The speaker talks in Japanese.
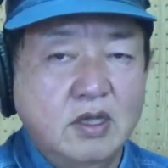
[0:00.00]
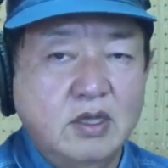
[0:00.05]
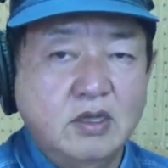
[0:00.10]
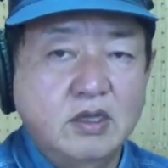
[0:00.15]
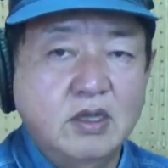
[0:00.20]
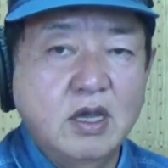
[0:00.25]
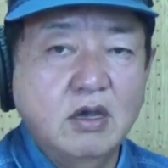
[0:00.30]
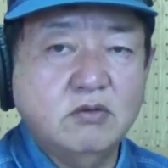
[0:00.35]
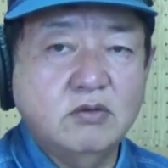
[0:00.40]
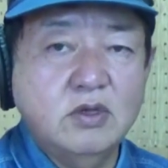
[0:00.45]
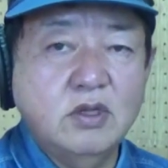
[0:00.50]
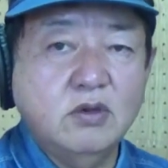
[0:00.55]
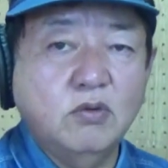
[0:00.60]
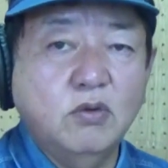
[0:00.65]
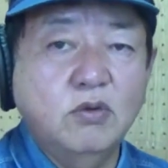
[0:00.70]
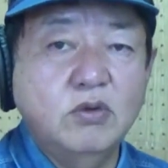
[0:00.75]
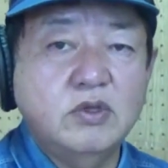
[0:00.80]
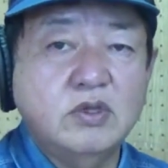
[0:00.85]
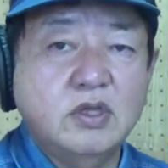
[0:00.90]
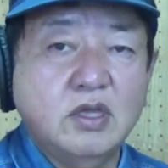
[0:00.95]
逆に
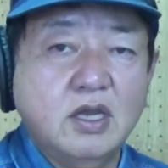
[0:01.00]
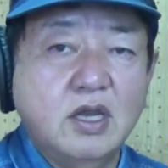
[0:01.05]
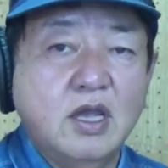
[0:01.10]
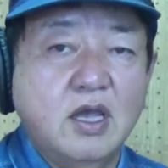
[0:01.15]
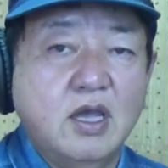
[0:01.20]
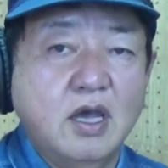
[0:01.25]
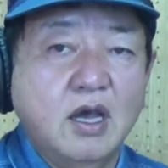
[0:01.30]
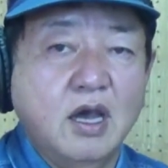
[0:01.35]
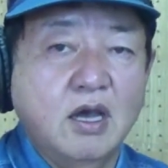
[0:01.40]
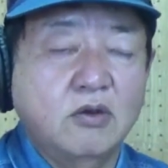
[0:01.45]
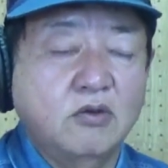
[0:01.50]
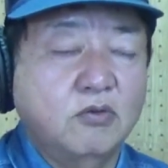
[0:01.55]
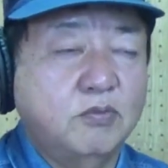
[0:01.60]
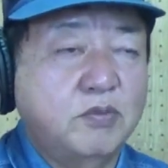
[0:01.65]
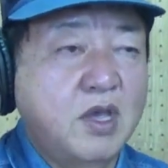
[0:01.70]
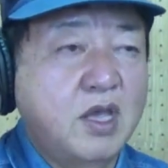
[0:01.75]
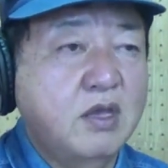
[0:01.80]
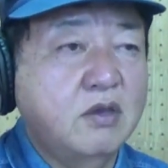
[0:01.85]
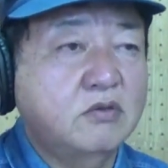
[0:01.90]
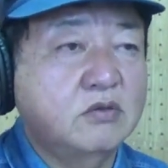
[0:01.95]
こういったね、あの、
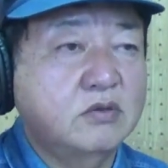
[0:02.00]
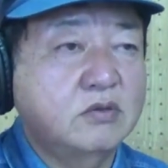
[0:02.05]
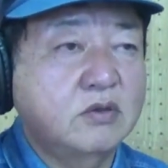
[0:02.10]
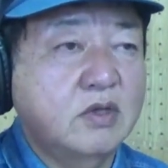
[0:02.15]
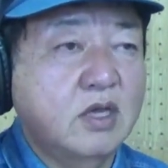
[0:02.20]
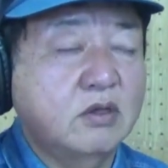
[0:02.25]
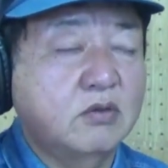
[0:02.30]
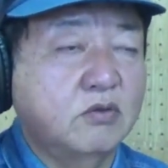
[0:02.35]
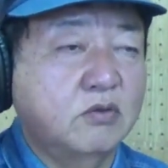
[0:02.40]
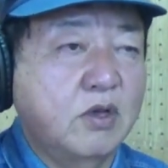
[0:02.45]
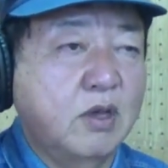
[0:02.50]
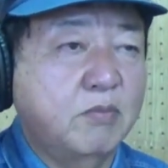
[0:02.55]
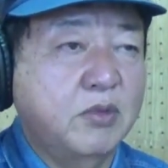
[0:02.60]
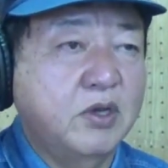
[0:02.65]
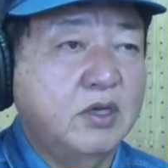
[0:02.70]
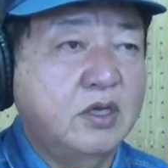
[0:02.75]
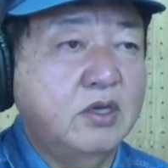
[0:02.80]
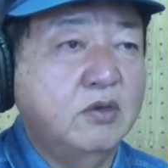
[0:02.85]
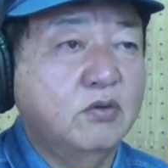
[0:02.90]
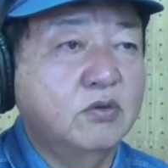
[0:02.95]
米軍などをやっぱ
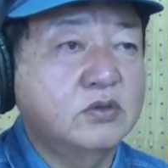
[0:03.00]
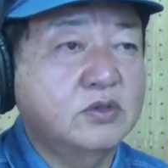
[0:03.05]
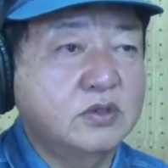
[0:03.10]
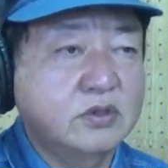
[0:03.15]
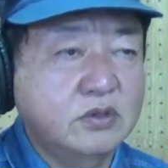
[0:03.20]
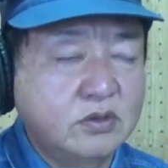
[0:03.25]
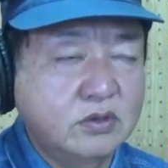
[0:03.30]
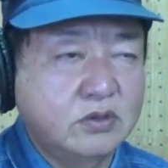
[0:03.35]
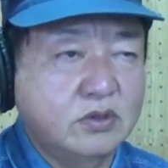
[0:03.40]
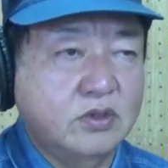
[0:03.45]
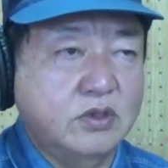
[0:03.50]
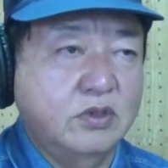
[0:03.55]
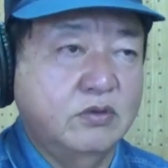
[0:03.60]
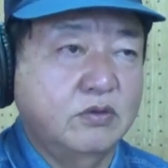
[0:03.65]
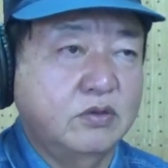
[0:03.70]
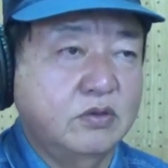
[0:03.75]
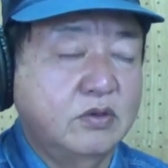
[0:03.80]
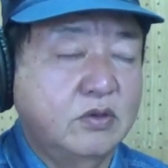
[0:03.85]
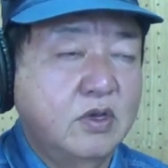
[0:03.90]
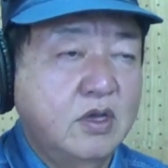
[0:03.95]
り利用するってい
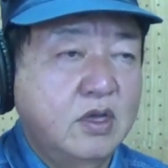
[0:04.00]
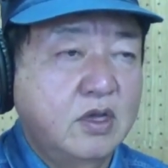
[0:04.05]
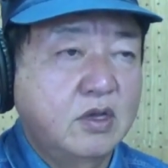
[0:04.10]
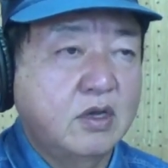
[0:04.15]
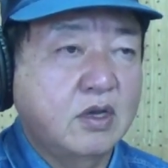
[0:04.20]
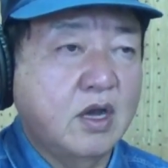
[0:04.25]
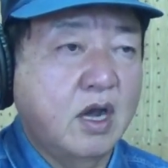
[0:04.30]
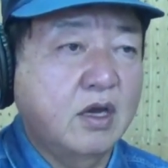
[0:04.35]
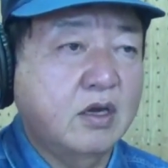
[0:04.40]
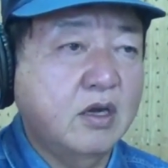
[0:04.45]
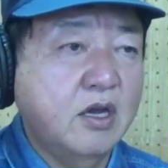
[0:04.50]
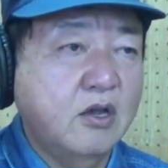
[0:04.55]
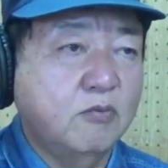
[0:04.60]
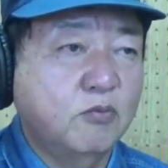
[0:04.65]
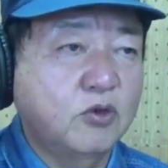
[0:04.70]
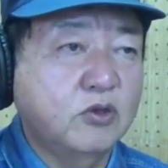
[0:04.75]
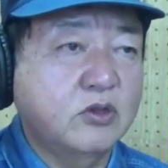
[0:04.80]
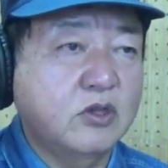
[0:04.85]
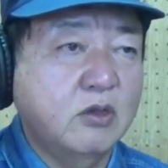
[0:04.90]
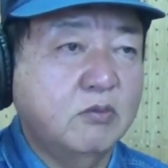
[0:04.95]
う考えを
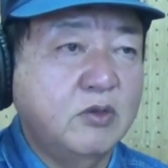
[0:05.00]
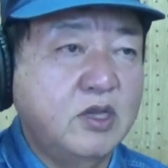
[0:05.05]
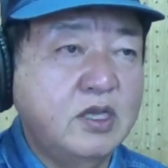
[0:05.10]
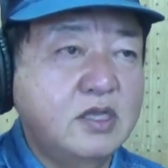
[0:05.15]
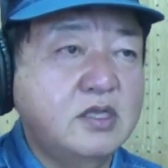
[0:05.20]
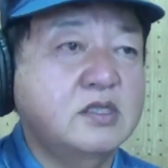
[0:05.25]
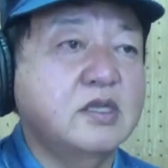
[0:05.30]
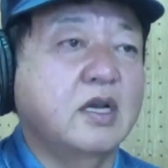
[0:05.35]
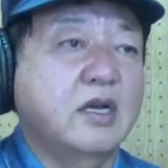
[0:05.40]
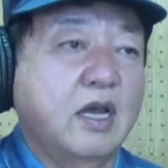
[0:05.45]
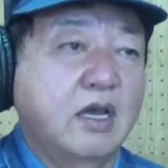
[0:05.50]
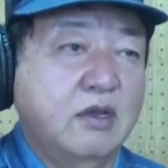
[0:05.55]
持ってもいいんじゃない